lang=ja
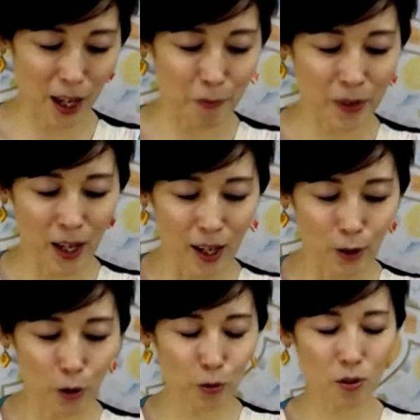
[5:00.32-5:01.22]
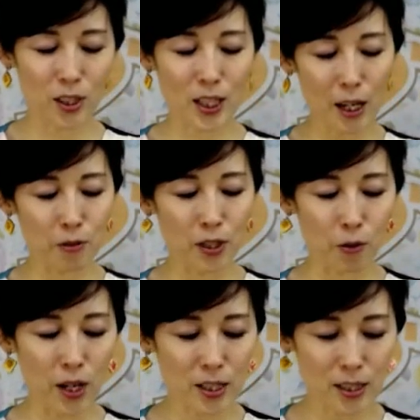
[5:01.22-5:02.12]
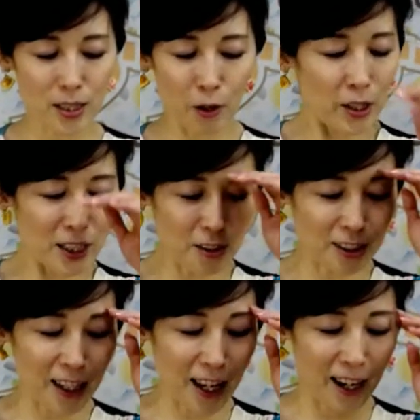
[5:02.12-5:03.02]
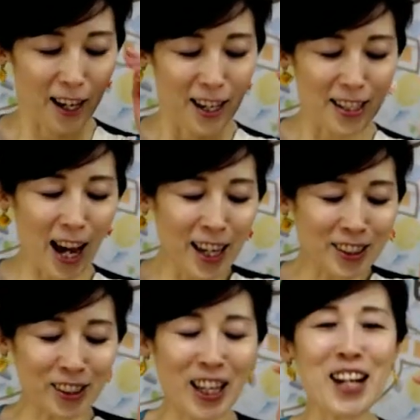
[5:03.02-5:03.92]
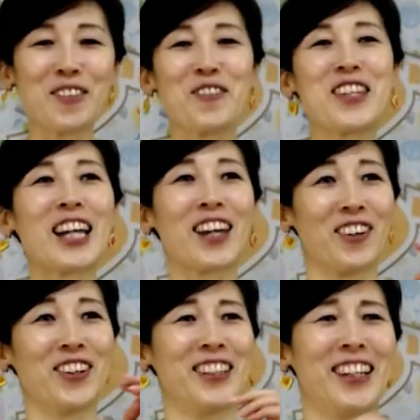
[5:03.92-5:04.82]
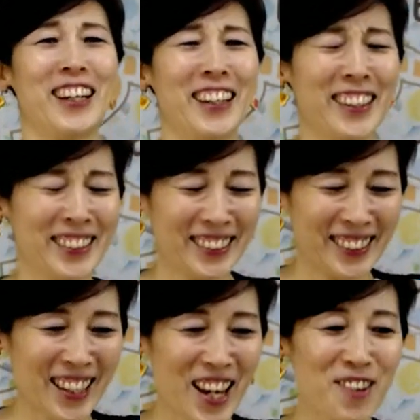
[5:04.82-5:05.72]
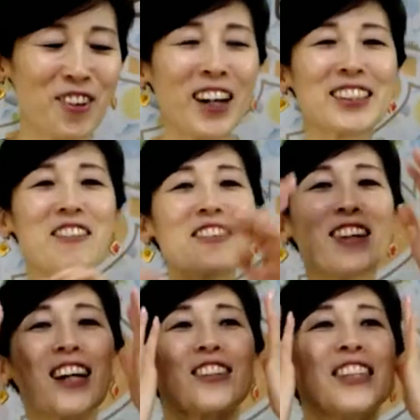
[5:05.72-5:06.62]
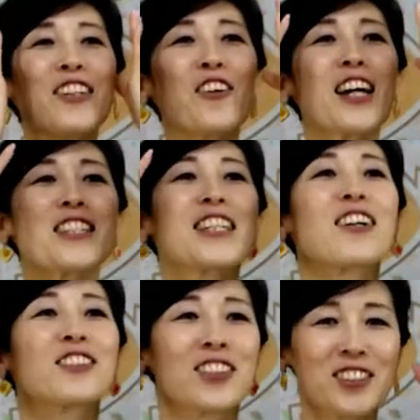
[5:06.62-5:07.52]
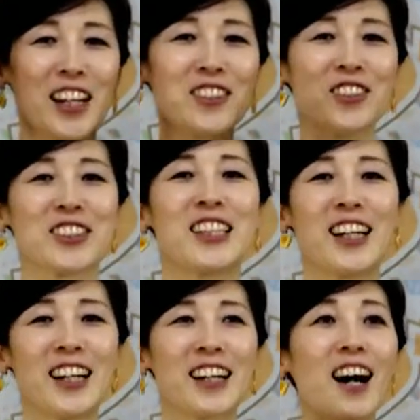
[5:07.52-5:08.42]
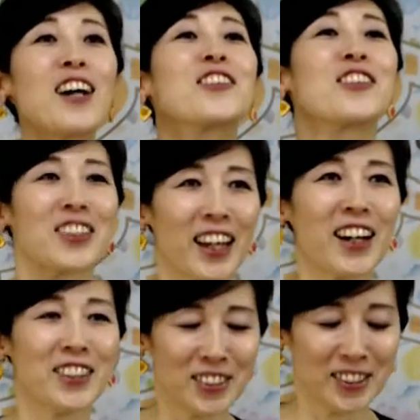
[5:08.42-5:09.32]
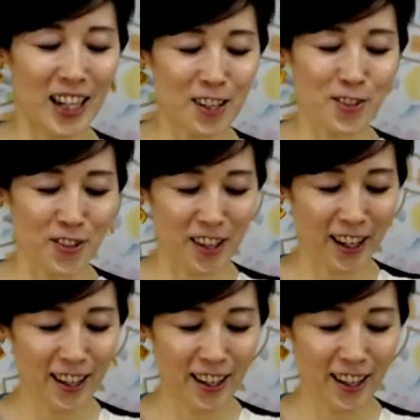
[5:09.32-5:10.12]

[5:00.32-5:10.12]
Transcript: ね。ということで最後に親父親父ギャグじゃないや、ややずテレビ見たよ。もう頭の中常に親父ギャグっていう単語があるので、うんあるので、